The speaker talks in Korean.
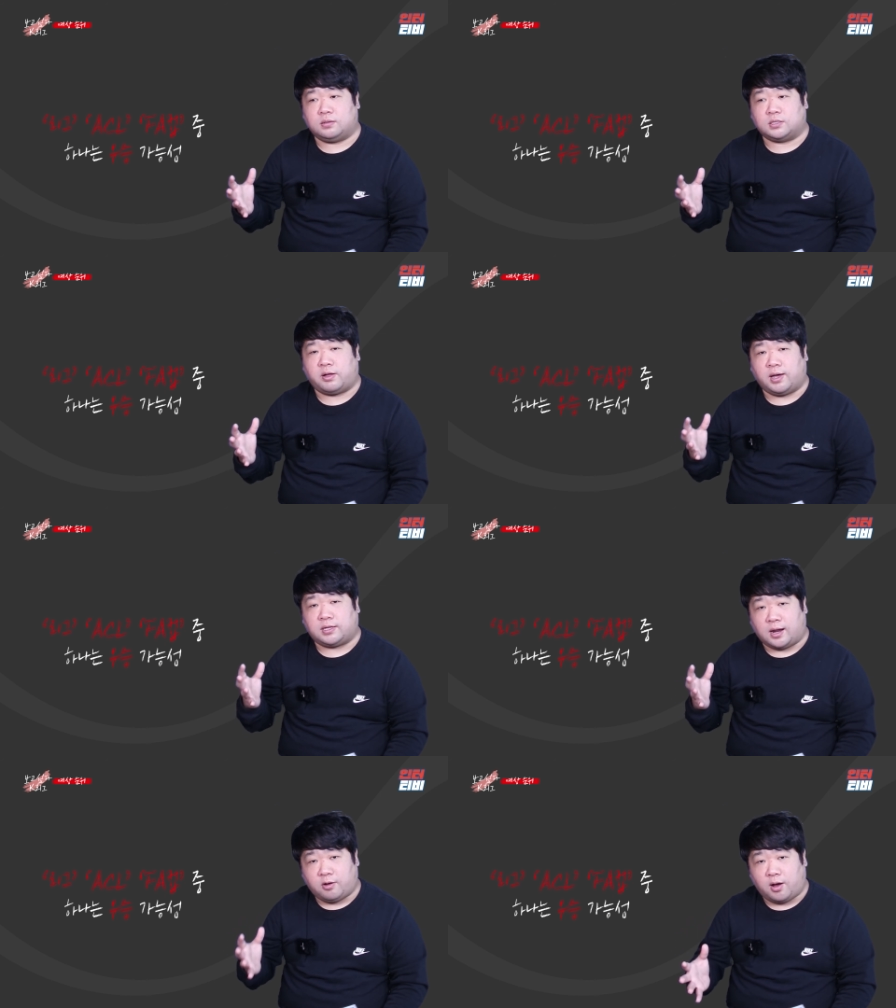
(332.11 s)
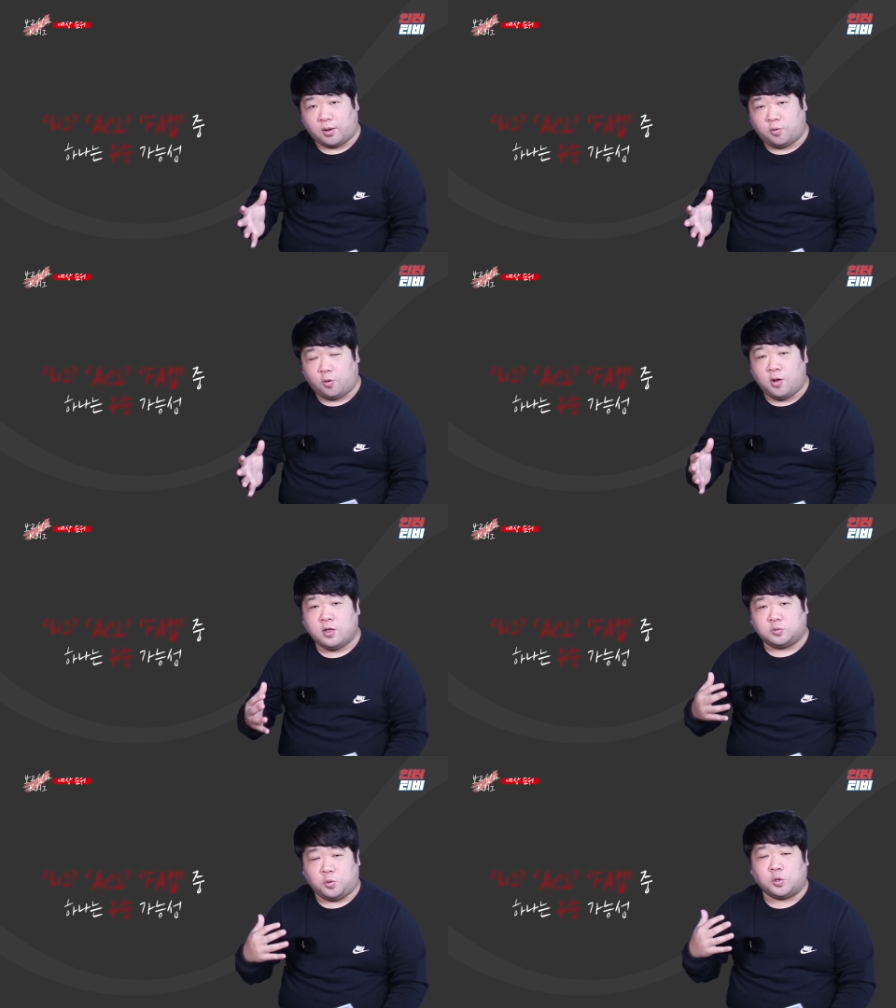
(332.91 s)
상황이 될 것 같고
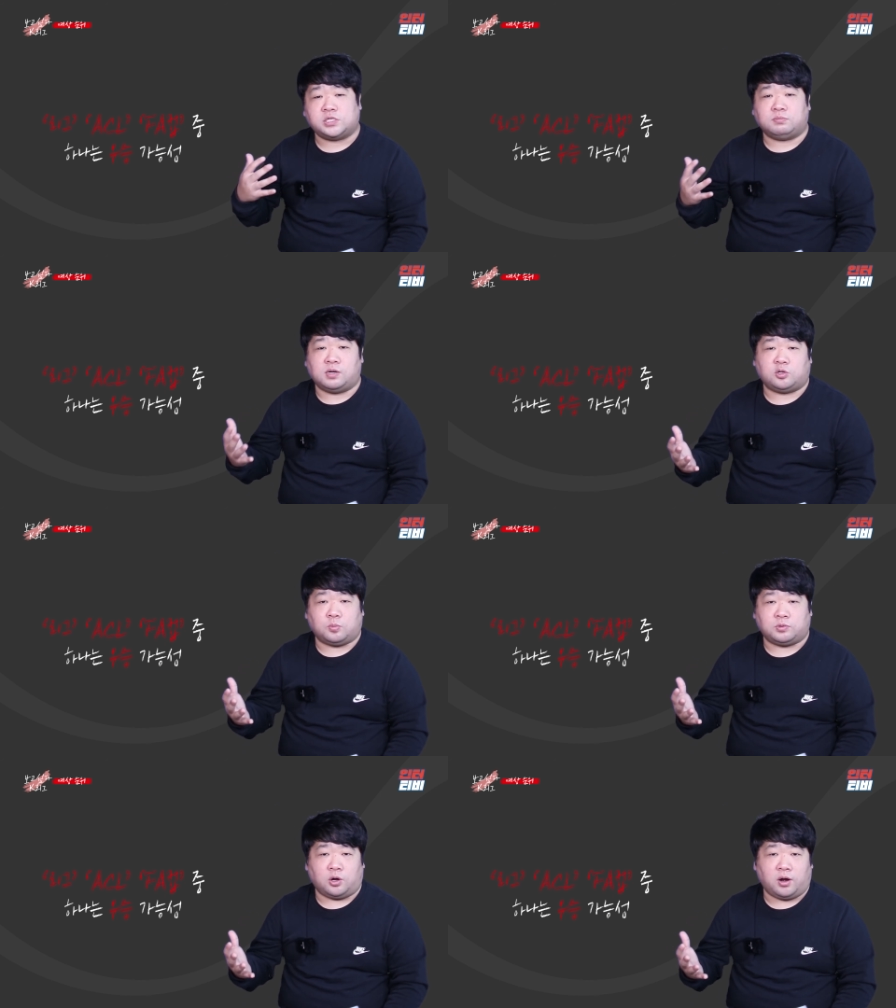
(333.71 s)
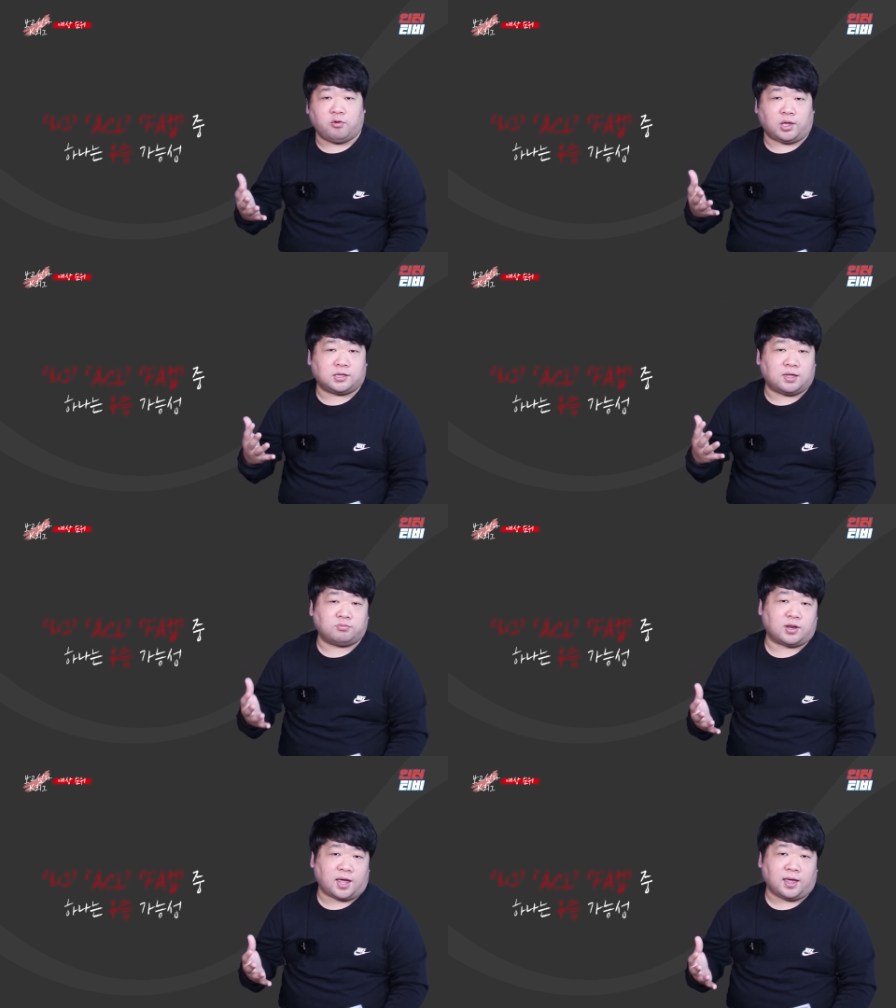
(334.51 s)
좀 욕심을 좀 드러내고 있기
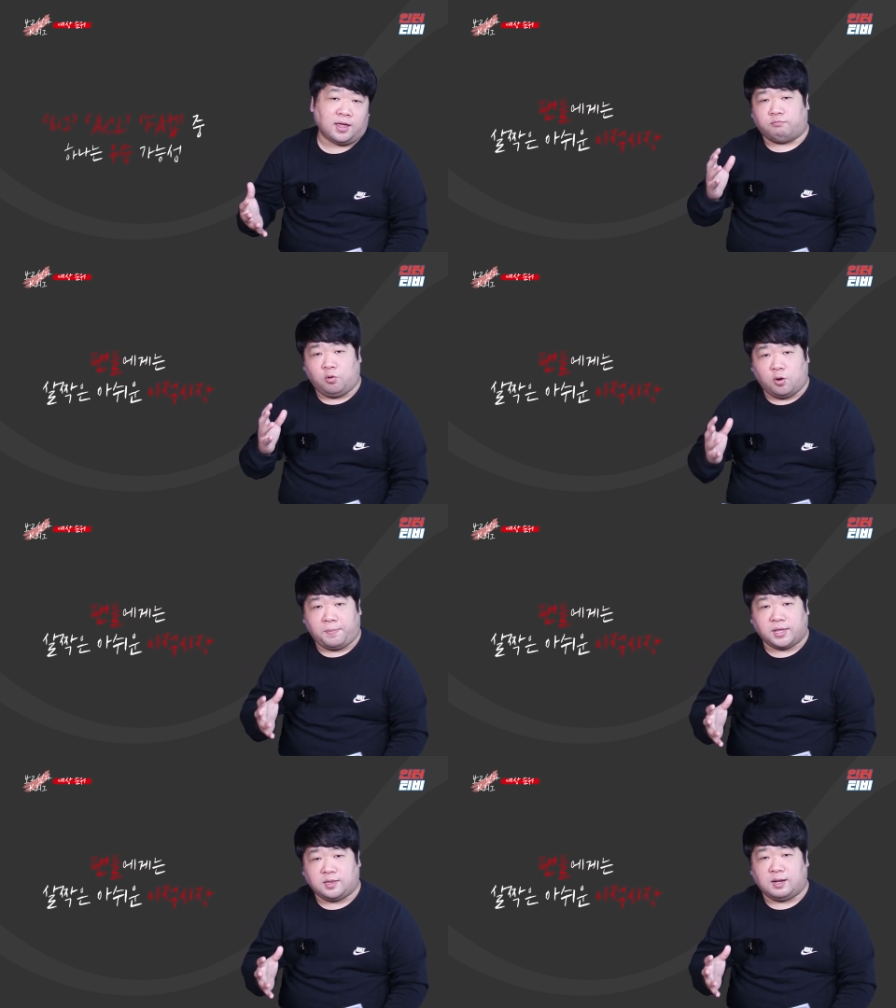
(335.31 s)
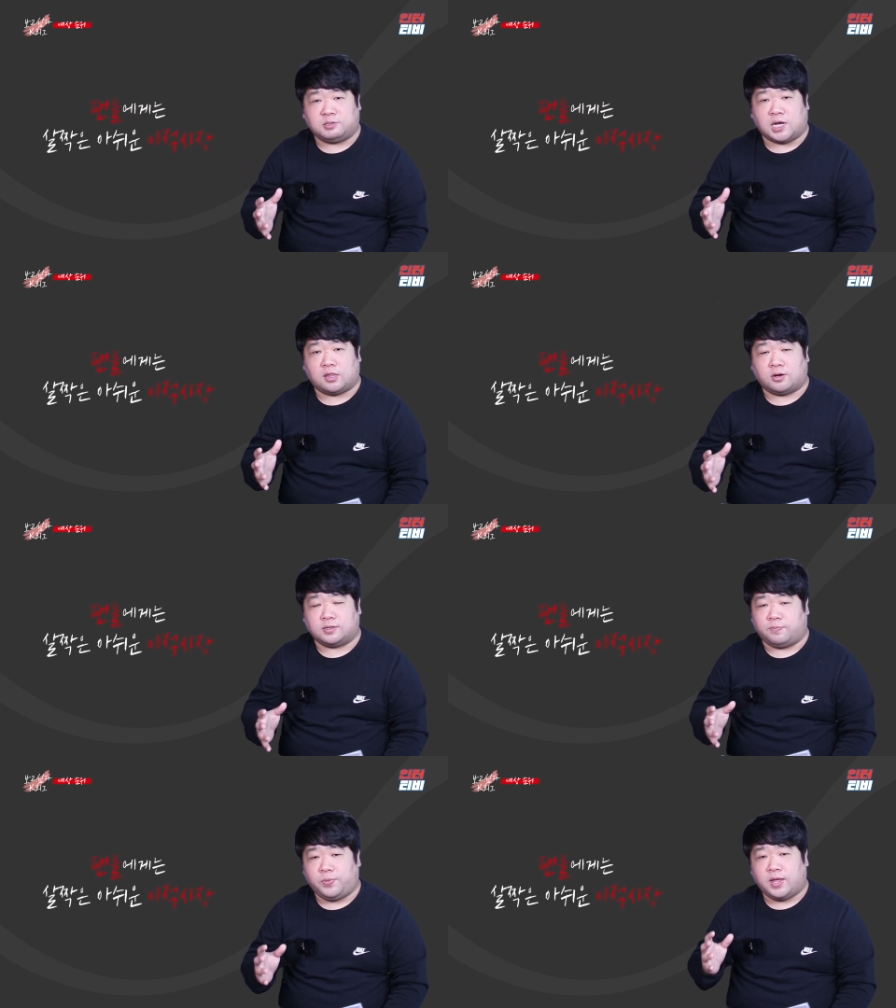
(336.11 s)
때문에 물론 팬들
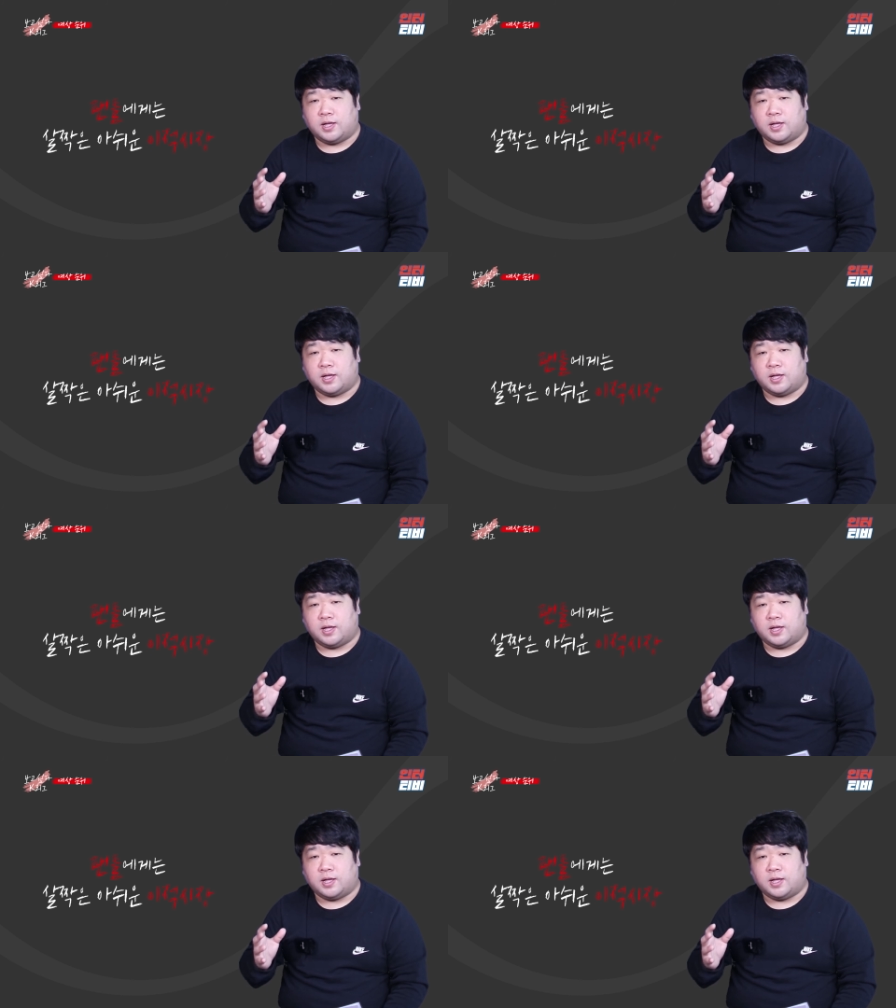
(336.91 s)
입장에서는